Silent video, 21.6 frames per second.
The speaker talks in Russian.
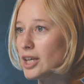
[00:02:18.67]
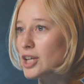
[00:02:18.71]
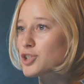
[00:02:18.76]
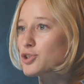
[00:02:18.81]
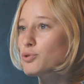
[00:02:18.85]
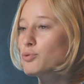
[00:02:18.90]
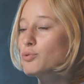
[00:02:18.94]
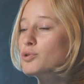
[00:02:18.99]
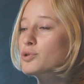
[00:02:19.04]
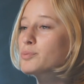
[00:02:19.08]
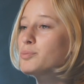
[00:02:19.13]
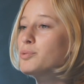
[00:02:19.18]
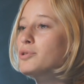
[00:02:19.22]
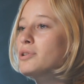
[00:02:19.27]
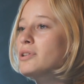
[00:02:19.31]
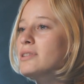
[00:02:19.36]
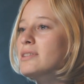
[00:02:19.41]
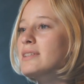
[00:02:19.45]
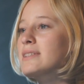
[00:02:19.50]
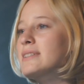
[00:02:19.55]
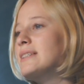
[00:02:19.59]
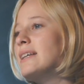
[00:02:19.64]
Наш курс
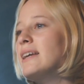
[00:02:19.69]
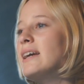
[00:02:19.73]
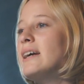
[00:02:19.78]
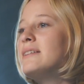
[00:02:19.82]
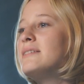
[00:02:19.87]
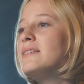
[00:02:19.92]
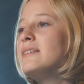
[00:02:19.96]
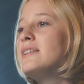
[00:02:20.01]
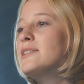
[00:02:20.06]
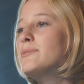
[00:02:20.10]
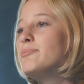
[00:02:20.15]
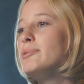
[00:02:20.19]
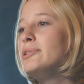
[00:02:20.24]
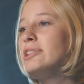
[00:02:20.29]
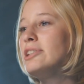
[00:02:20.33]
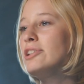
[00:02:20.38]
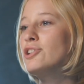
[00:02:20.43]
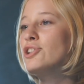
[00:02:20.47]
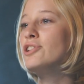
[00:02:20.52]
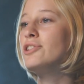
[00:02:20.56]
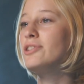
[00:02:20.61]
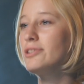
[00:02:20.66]
будет состоять из
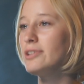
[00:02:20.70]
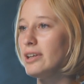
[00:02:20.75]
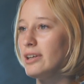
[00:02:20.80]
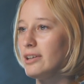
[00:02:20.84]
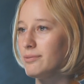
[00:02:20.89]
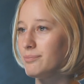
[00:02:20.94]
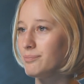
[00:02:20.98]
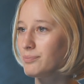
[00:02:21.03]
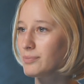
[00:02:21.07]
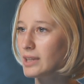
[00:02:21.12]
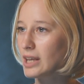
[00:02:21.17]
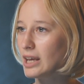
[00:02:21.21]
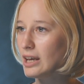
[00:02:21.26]
пяти частей.